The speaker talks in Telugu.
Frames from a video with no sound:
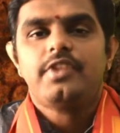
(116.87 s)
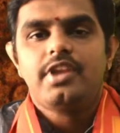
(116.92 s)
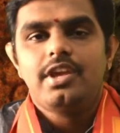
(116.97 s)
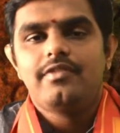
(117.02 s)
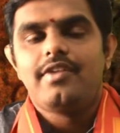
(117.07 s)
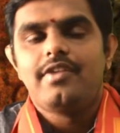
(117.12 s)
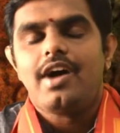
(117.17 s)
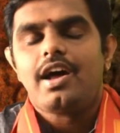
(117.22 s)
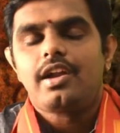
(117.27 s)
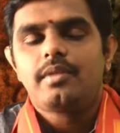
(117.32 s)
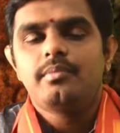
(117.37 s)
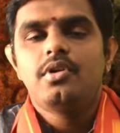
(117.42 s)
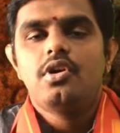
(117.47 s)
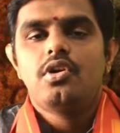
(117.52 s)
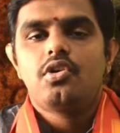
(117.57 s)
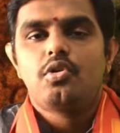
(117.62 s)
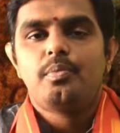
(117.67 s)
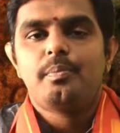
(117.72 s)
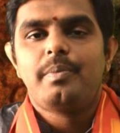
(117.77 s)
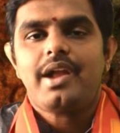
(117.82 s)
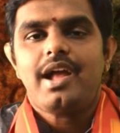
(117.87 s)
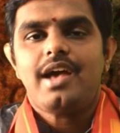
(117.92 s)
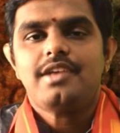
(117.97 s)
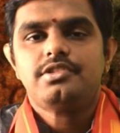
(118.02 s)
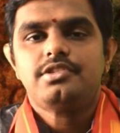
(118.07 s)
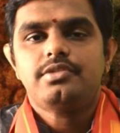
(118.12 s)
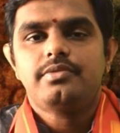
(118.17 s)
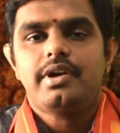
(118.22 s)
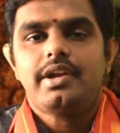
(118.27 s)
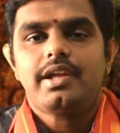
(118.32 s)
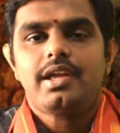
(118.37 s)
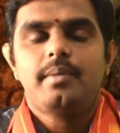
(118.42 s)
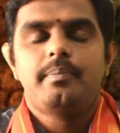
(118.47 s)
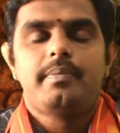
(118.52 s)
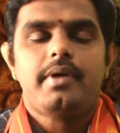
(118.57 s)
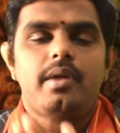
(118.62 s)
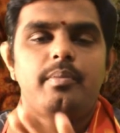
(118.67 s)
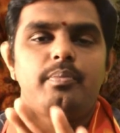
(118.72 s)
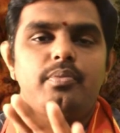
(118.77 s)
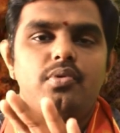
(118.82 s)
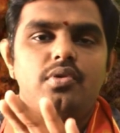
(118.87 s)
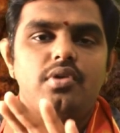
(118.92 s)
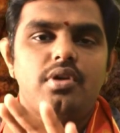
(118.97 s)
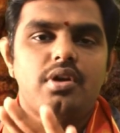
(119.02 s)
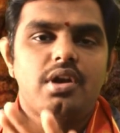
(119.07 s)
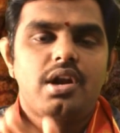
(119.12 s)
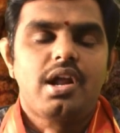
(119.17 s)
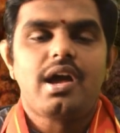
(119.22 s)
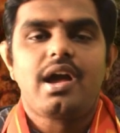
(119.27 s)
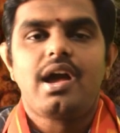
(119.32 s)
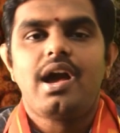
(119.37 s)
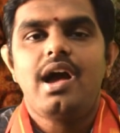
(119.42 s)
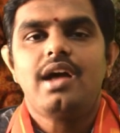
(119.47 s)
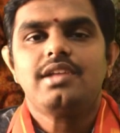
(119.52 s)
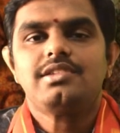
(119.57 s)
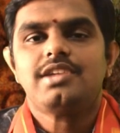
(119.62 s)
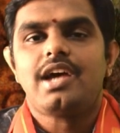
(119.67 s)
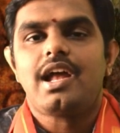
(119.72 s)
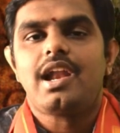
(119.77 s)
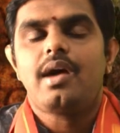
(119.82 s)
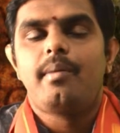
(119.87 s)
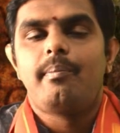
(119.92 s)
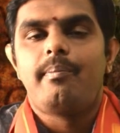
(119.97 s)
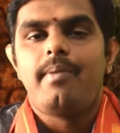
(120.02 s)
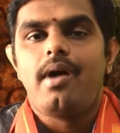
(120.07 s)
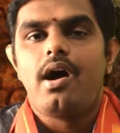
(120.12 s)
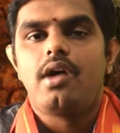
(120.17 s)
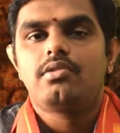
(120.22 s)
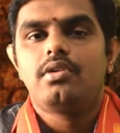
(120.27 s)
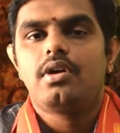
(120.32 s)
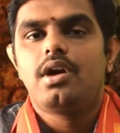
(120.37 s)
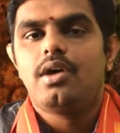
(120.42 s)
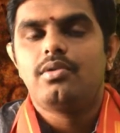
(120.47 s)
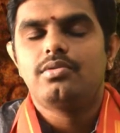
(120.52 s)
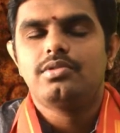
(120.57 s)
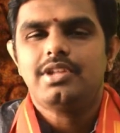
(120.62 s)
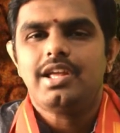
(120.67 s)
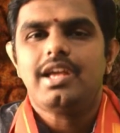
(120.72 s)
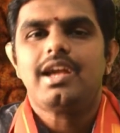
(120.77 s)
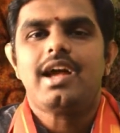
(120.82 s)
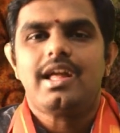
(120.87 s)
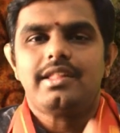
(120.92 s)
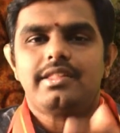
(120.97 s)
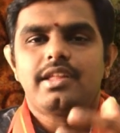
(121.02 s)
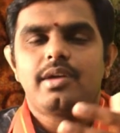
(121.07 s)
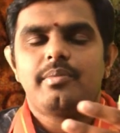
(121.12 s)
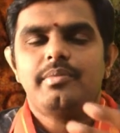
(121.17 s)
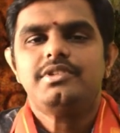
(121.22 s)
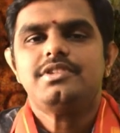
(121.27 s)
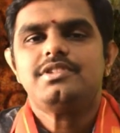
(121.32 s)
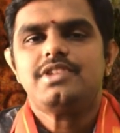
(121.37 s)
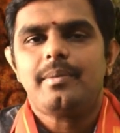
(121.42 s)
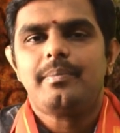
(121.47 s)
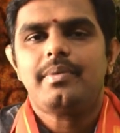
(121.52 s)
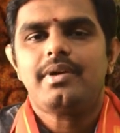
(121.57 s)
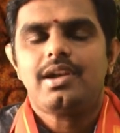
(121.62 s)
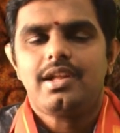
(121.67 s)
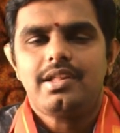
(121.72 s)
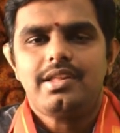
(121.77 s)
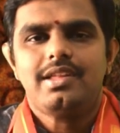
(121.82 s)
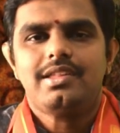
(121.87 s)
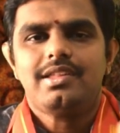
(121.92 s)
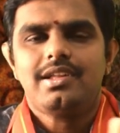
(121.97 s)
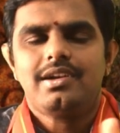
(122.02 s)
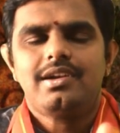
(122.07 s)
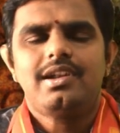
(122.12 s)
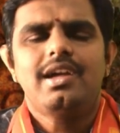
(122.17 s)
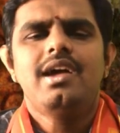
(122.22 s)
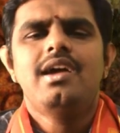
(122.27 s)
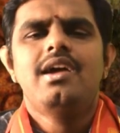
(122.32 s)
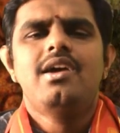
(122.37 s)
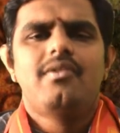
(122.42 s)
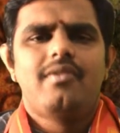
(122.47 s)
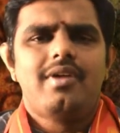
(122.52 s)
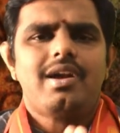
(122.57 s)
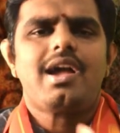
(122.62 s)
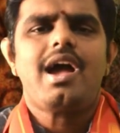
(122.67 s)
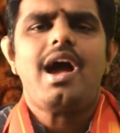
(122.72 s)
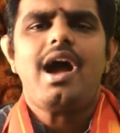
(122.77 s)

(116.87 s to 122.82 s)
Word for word: ఈ వారం కుంభరాశి వారికి పరిపూర్ణంగా చాలా బాగుగా ఉంది ఇంకా అంతకుమించి చెప్పట్లేదు ఏంటంటే వాళ్ళకి